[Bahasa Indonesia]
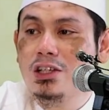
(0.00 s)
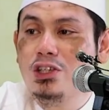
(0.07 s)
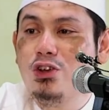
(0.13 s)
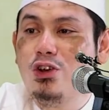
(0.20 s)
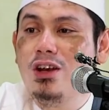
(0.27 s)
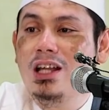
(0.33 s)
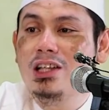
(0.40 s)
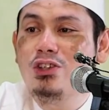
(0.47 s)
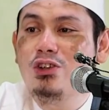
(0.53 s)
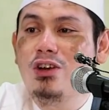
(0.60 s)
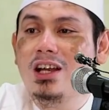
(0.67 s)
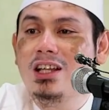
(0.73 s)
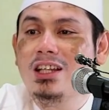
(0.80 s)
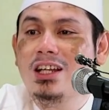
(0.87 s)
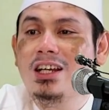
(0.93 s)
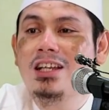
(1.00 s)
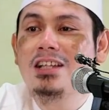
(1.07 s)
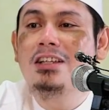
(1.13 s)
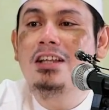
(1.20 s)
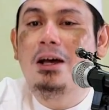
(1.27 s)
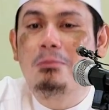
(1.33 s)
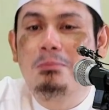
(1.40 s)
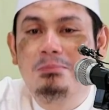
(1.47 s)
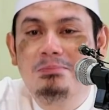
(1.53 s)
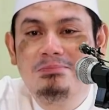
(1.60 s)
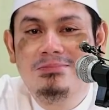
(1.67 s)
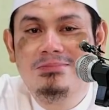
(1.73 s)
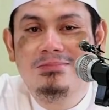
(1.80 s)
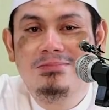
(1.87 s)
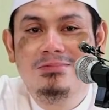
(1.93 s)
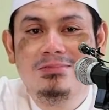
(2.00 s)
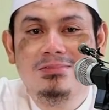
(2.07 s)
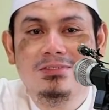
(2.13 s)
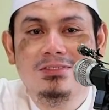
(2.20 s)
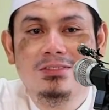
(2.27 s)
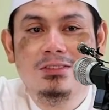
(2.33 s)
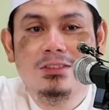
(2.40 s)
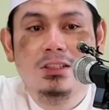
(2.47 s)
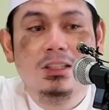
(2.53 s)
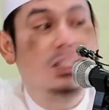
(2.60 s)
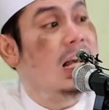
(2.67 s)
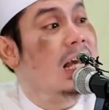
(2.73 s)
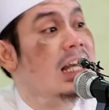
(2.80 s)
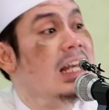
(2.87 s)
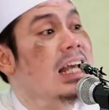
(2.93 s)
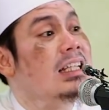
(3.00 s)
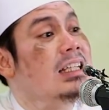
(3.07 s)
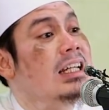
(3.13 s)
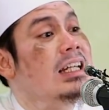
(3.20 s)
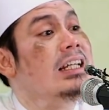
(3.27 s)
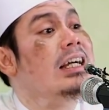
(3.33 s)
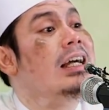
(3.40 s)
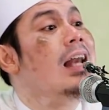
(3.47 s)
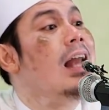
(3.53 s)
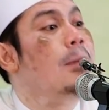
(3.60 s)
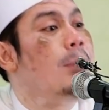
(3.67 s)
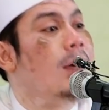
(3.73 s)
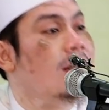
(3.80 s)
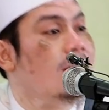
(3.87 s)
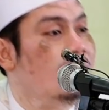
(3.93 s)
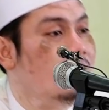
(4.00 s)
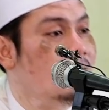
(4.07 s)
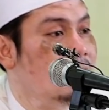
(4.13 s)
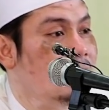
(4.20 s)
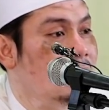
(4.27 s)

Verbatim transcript: kecoklat-coklatan hitam. Nggak kelihatan di kegelapan.